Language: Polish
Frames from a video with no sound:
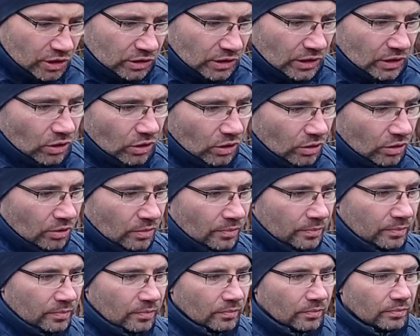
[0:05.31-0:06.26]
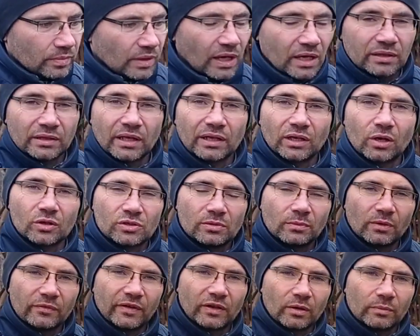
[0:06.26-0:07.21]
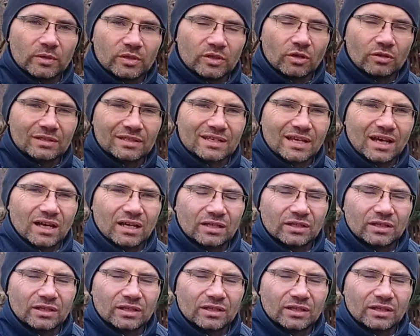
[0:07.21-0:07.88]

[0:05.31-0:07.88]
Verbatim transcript: tego pięknego zimowego miesiąca.